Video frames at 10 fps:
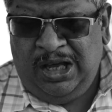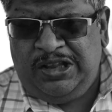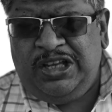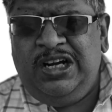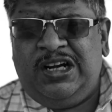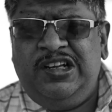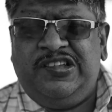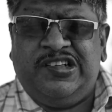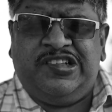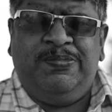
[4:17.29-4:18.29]
ஐ திங்க்
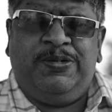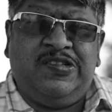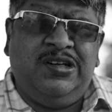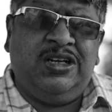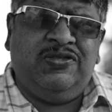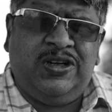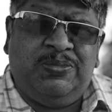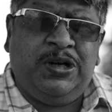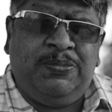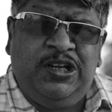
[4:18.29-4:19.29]
அட்லீஸ்ட் சிக்ஸ்டி பர்சன்ட் ஆஃப் அவர்
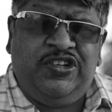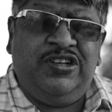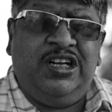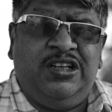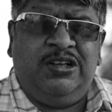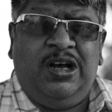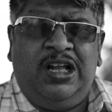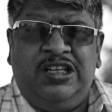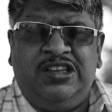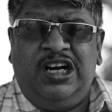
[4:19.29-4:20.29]
பாப்புலேஷன் அந்த
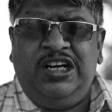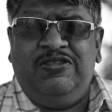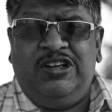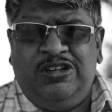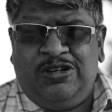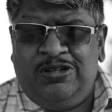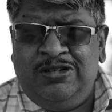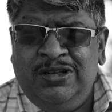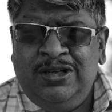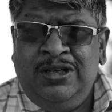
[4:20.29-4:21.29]
அதை தாண்டி வந்துட்டோம்
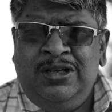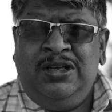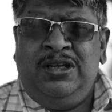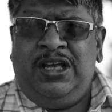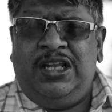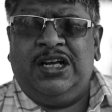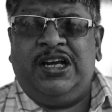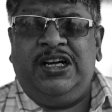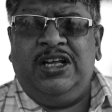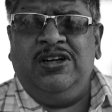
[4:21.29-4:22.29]
எதை
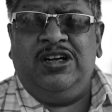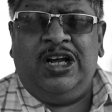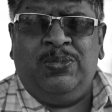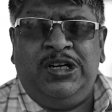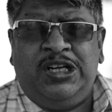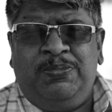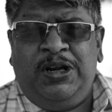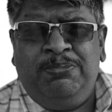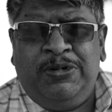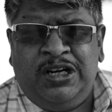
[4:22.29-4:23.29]
கேட்டாலும் கவர்மெண்ட்டை
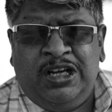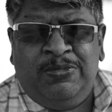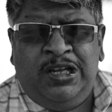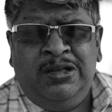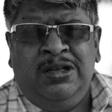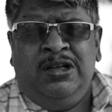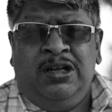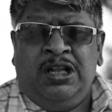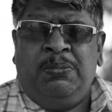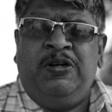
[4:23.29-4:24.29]
ப்ளேம் பண்ணாமல்
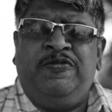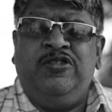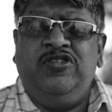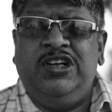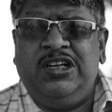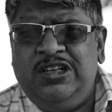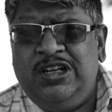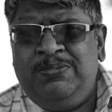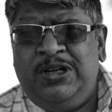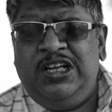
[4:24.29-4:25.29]
நம்ம ஃப்யூச்சருக்கு
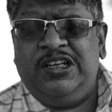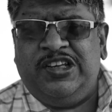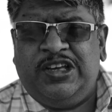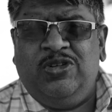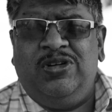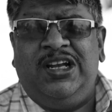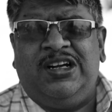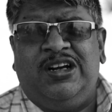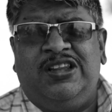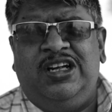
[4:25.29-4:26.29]
நம்மளே செக்யூராக
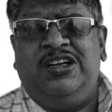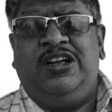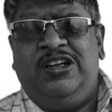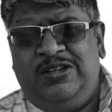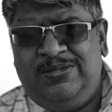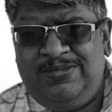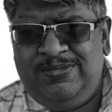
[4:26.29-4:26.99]
இருக்கிறது தான் நல்லது